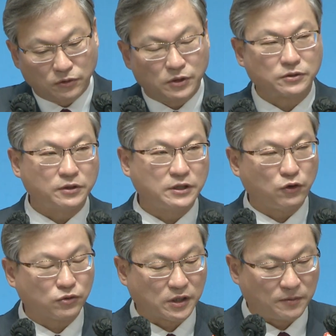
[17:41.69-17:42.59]
그래서 이제
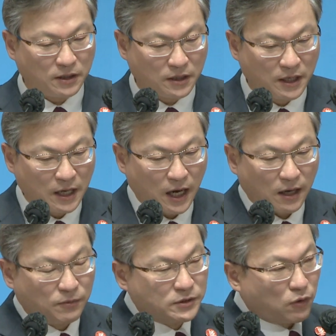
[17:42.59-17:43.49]
요셉이
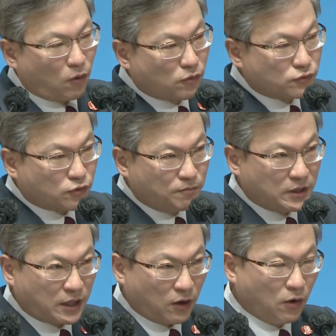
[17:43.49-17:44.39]
아버지 오른손
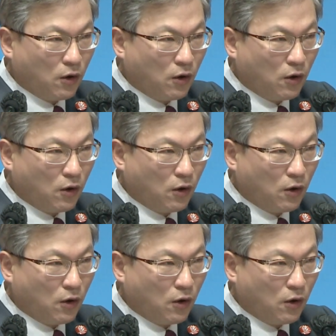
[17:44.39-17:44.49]
밑에